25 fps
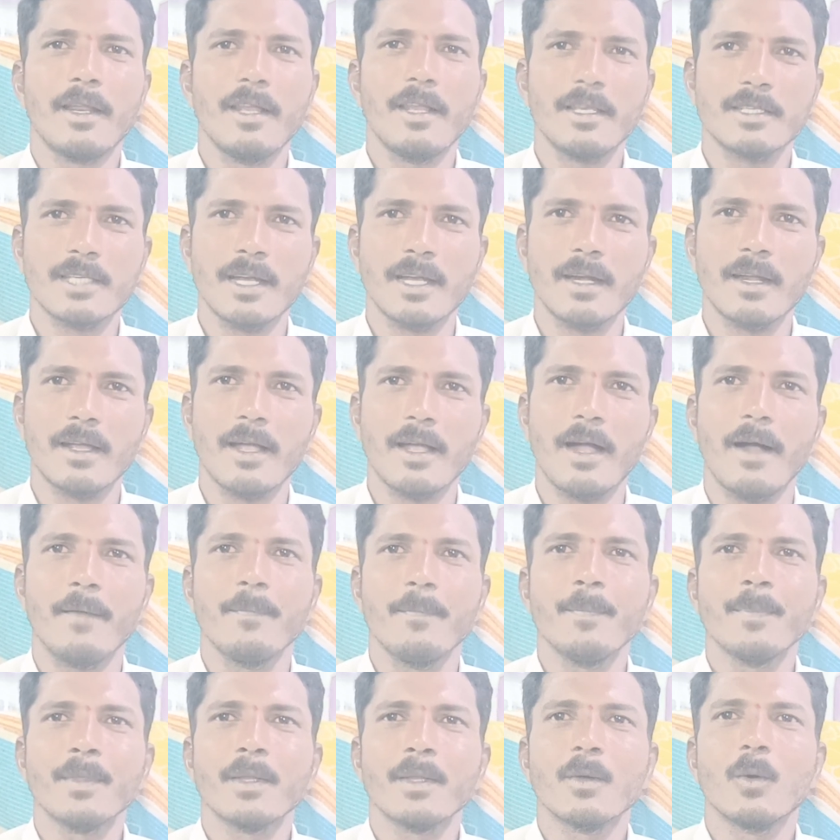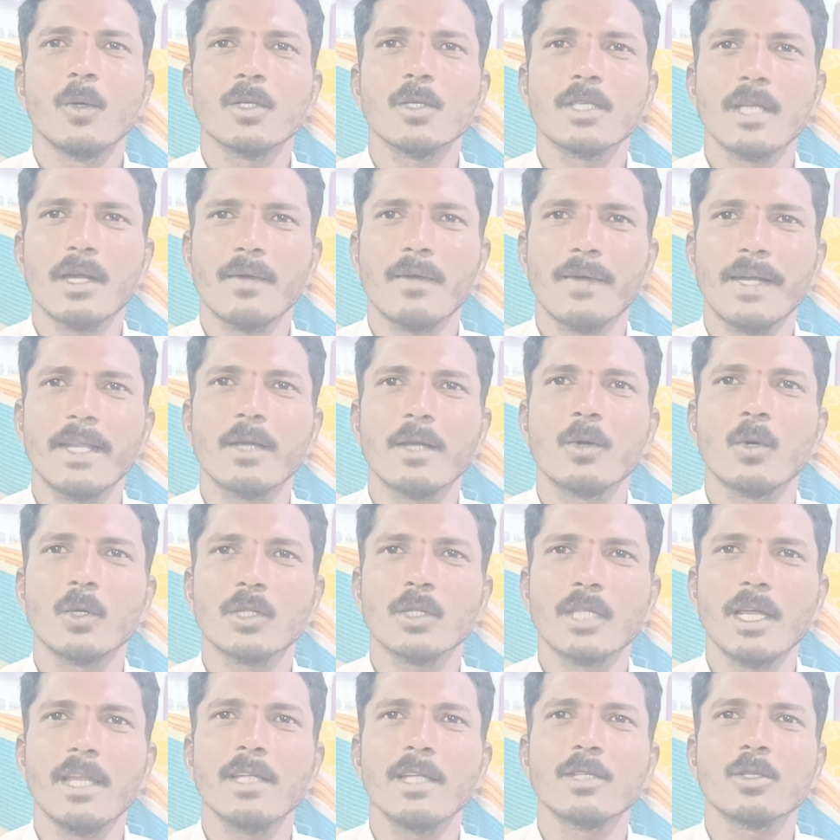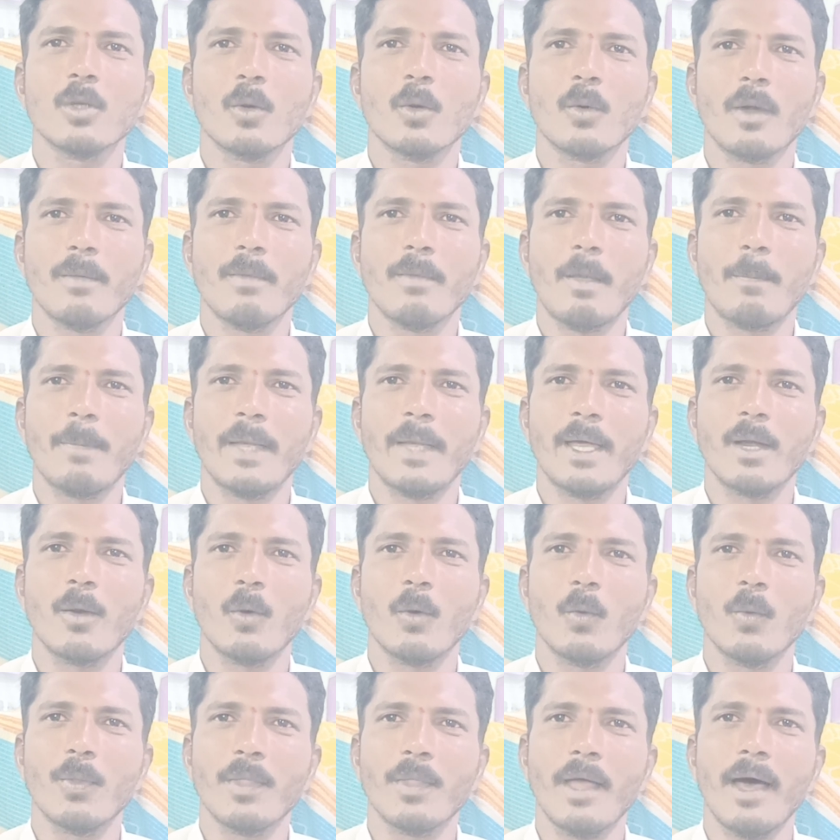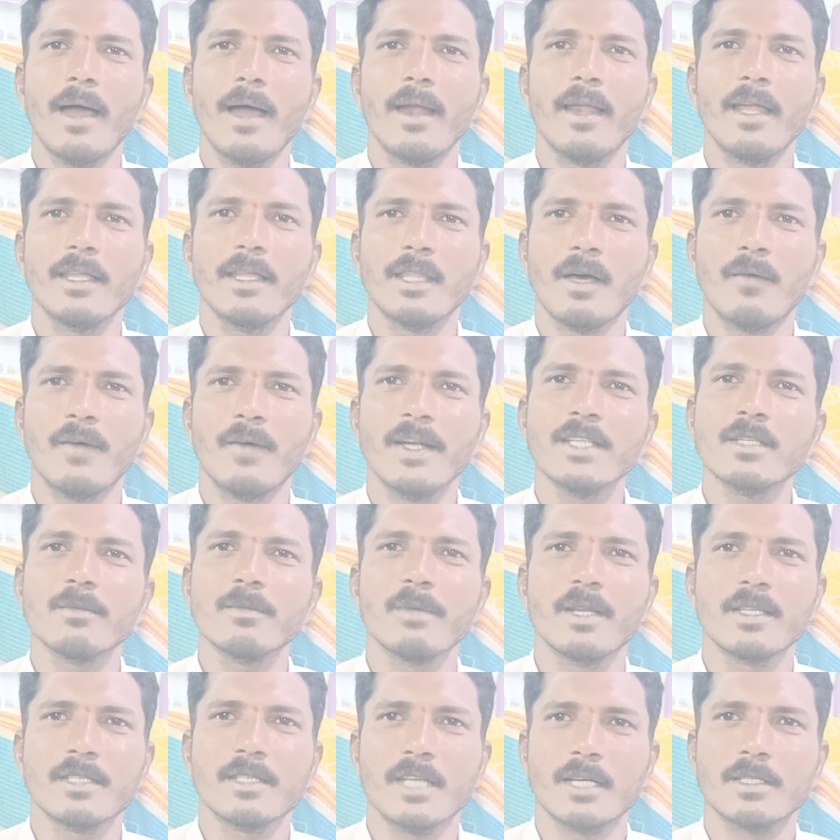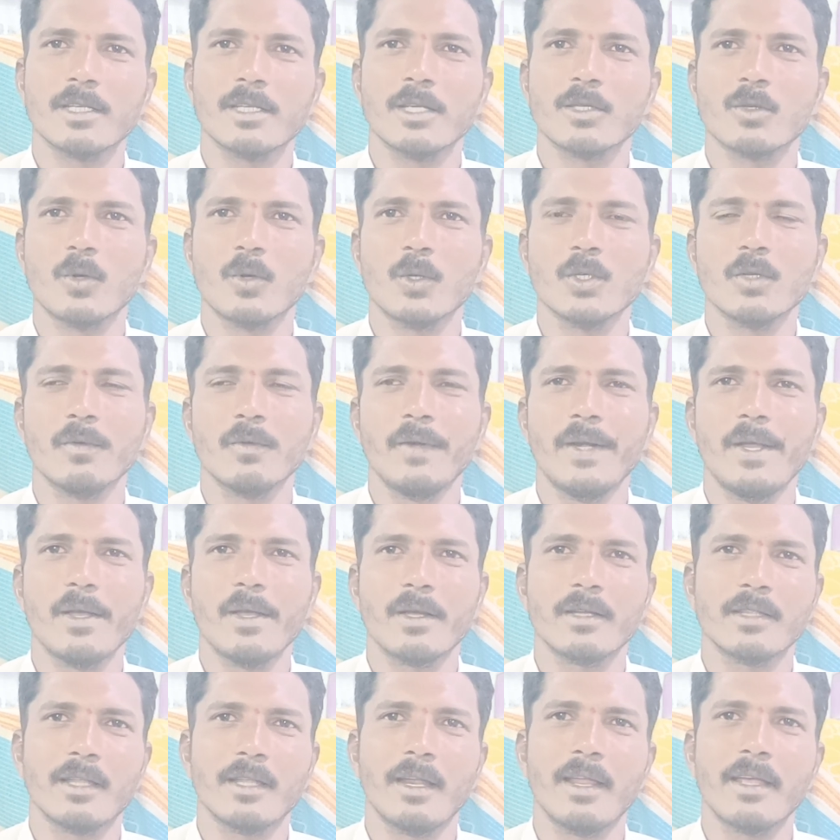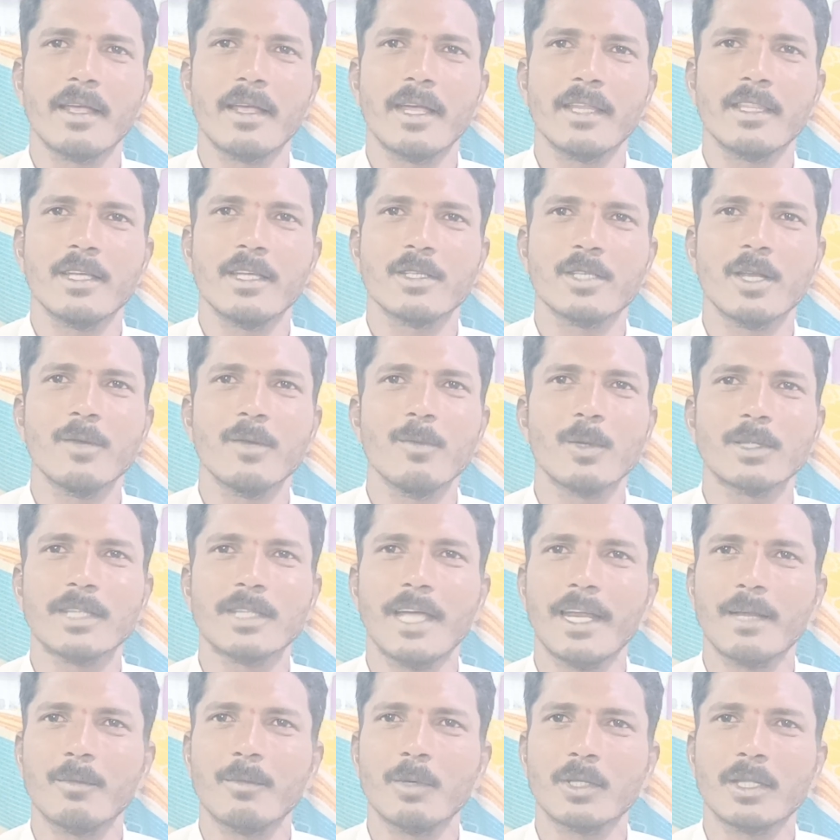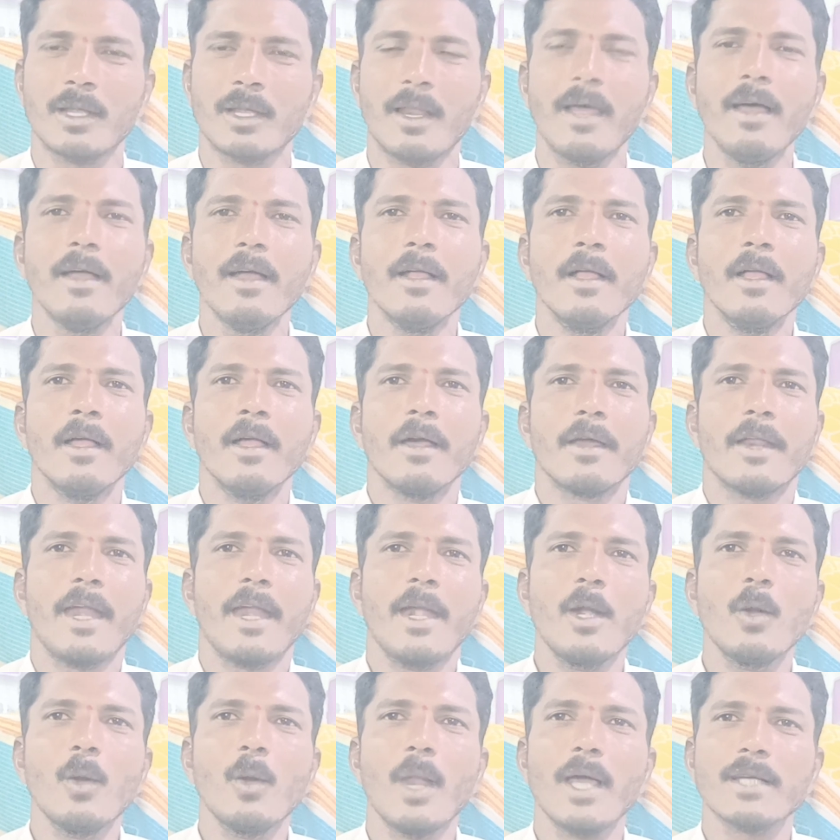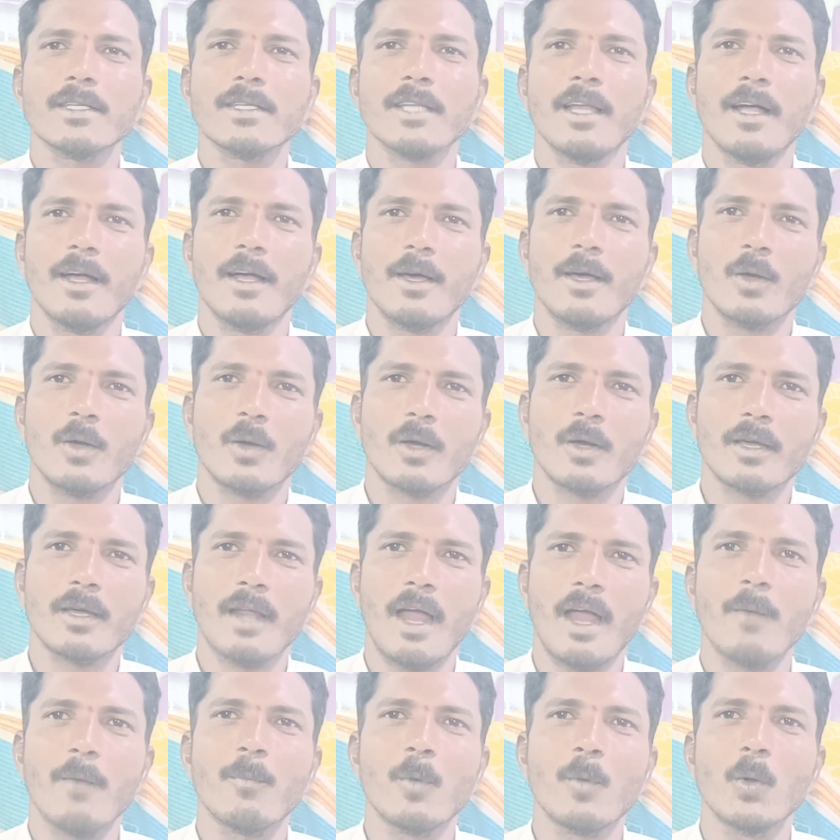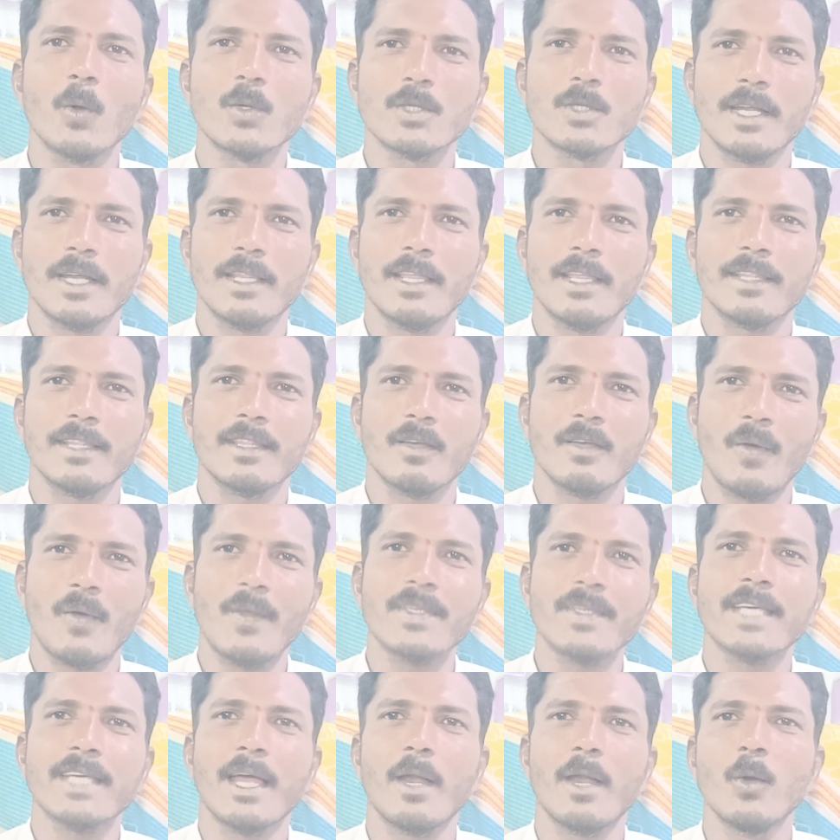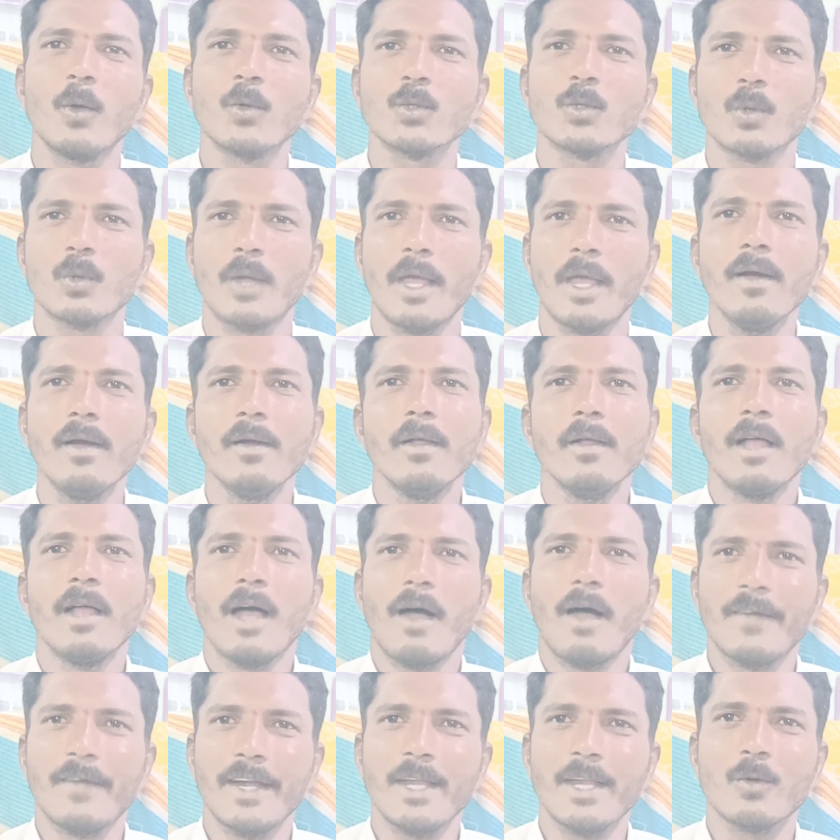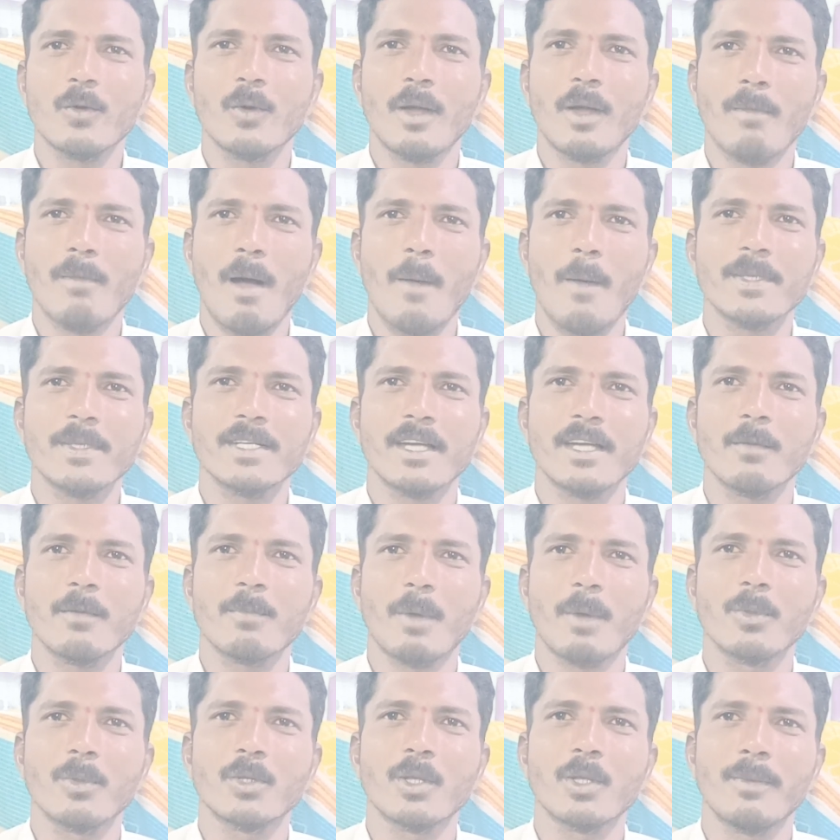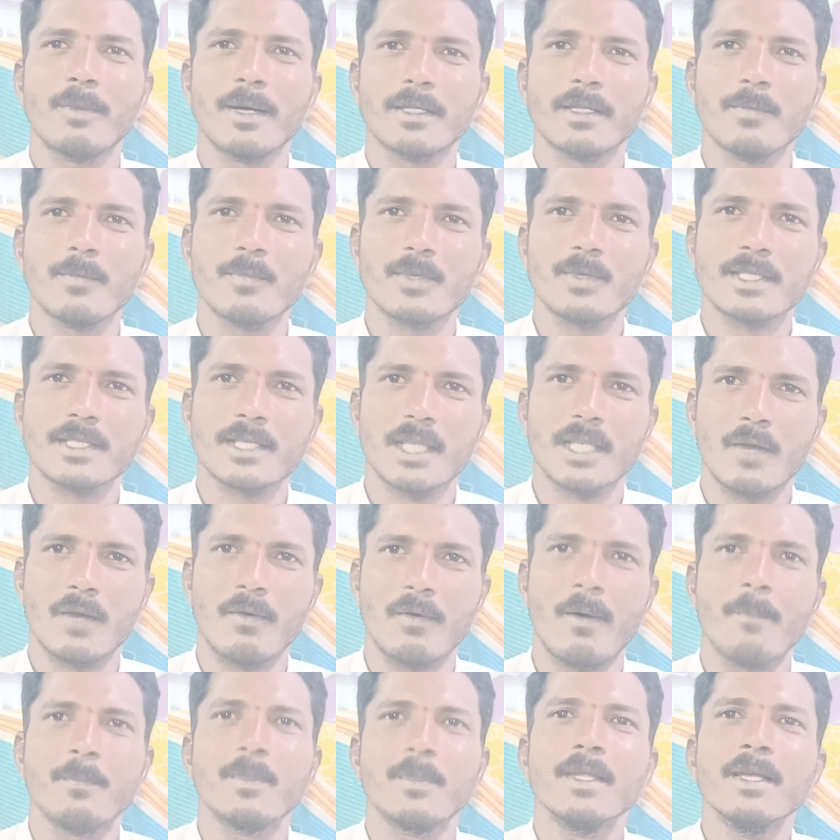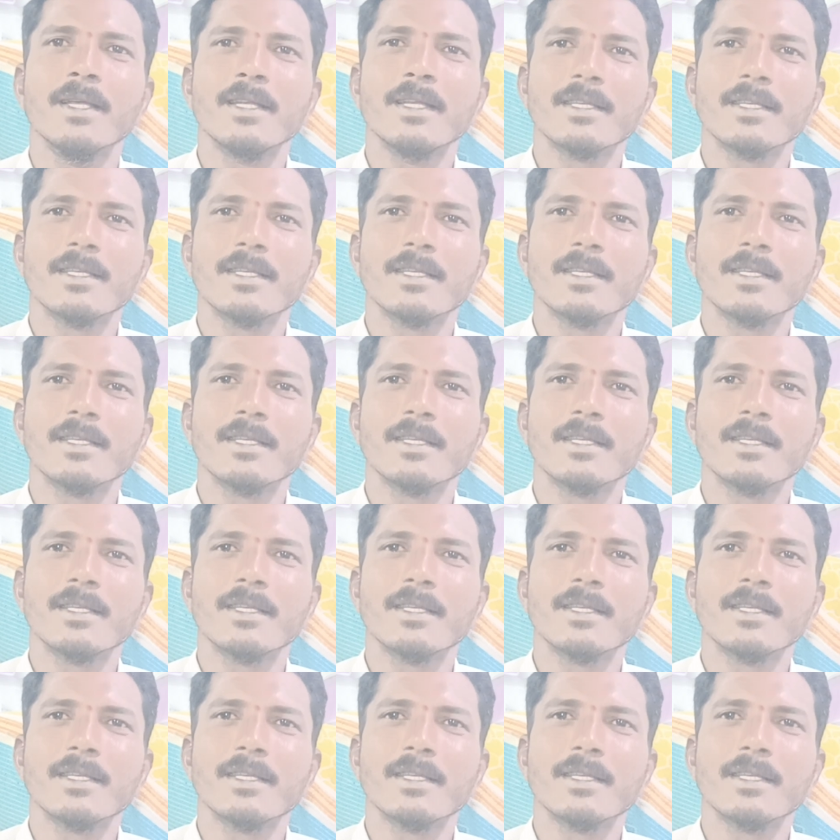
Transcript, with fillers: రీసెంట్గా వచ్చినటువంటి కొత్త లిస్ట్ లో కూడా మీ పేరు ఉందా లేదా వన్స్ మీరు చెక్ చేసుకోవచ్చు వీడియో కింద లింక్ అయితే ఇచ్చాను మొత్తానికి మొత్తంలో రెండు లక్షల క్రాప్ లోన్స్ ఏదైతే వ్యవసాయ లోన్స్ ఉన్నాయో అవన్నీ కూడా మాఫీ చేయడానికి ప్రభుత్వం మాత్రం సర్వం